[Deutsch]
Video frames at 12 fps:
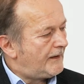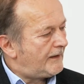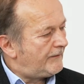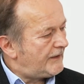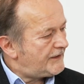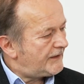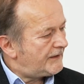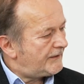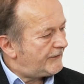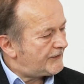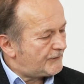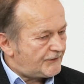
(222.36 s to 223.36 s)
Welche
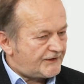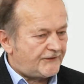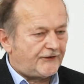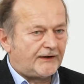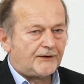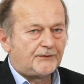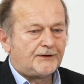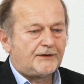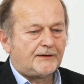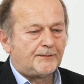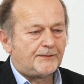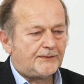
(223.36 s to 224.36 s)
Versuchserfahrungen
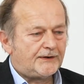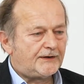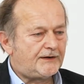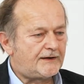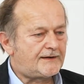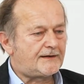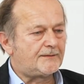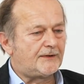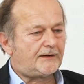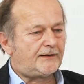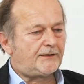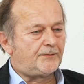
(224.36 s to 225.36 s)
haben wir jetzt
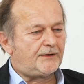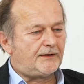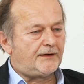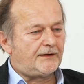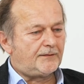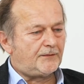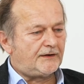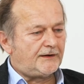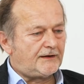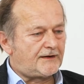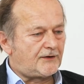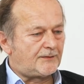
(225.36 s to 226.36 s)
gemacht mit den Mitteln
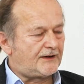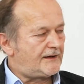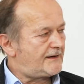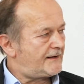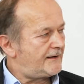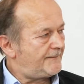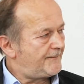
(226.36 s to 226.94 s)
in der Sommergäste?